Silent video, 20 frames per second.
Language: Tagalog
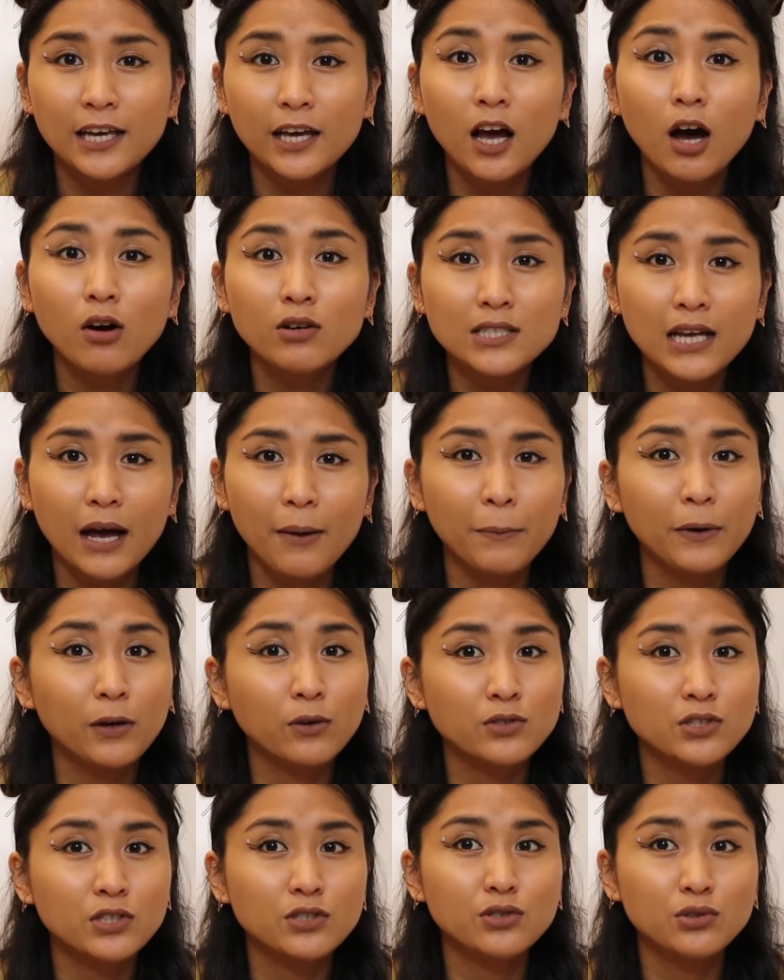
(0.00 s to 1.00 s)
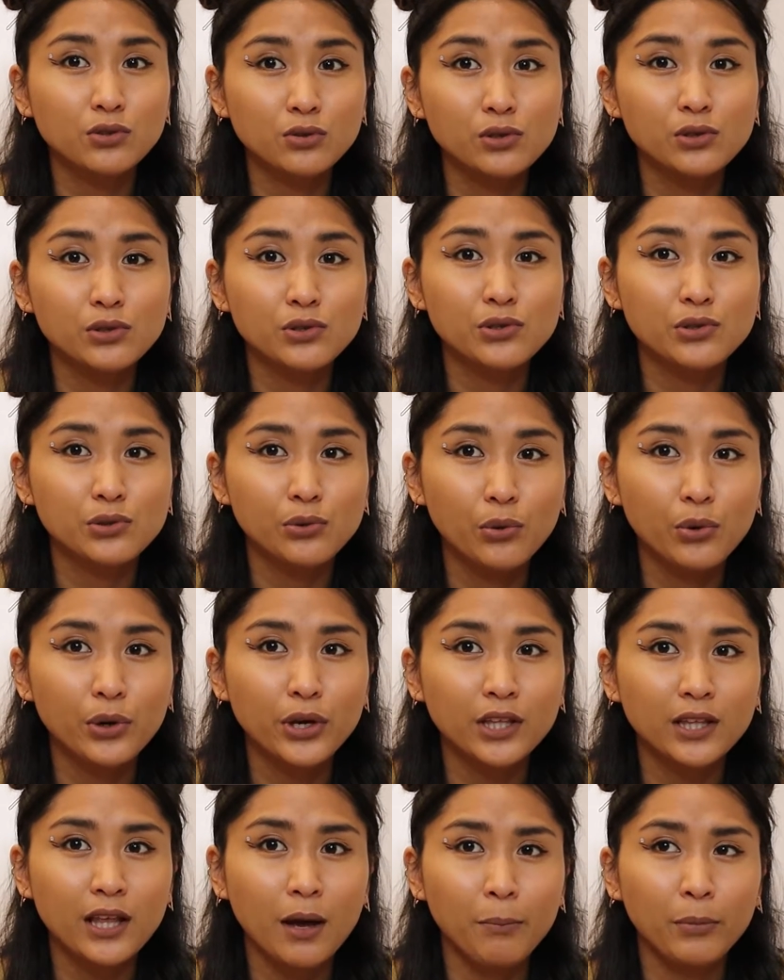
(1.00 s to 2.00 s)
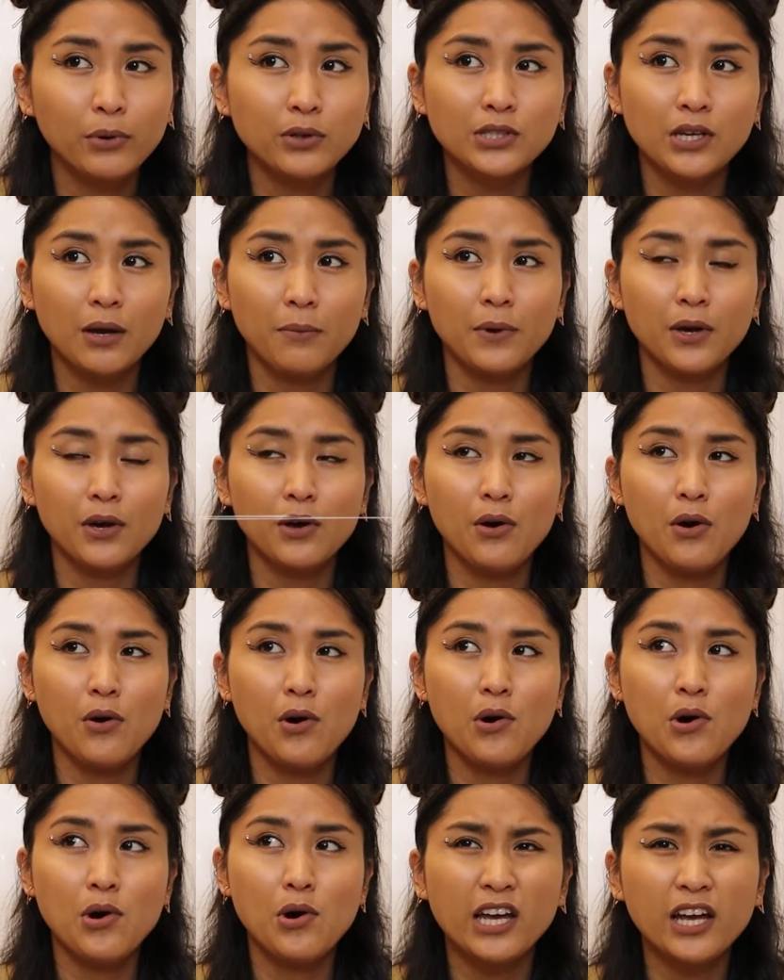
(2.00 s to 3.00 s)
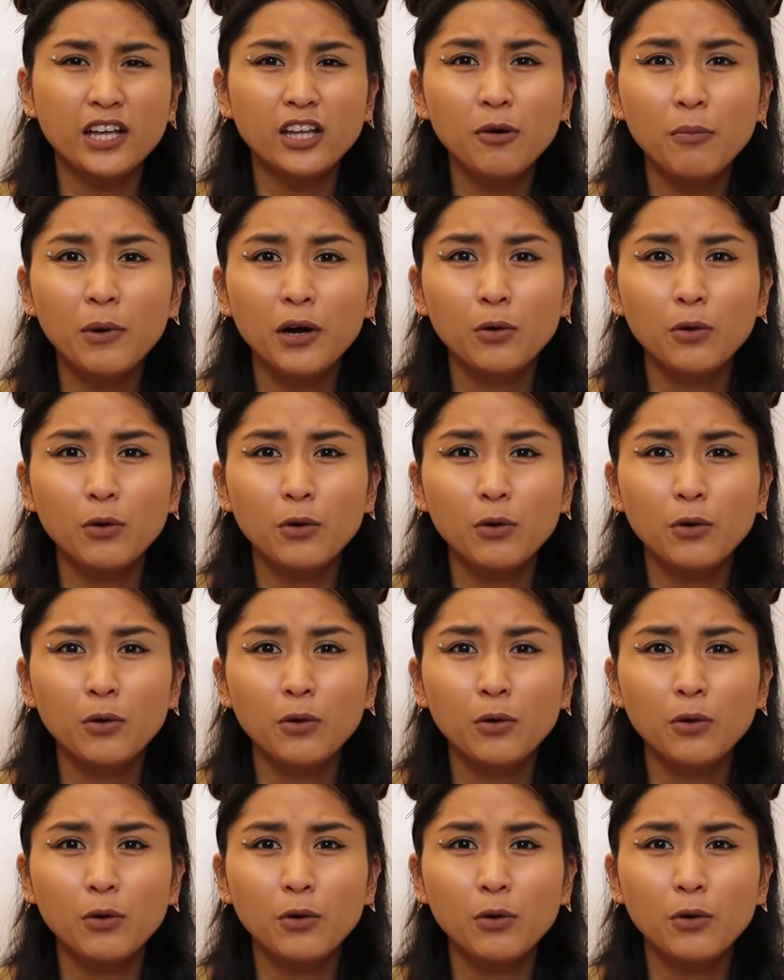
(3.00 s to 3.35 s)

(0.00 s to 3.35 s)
sige, kausapin ko si Julius Uy. Tapos sabi sabi ko, sana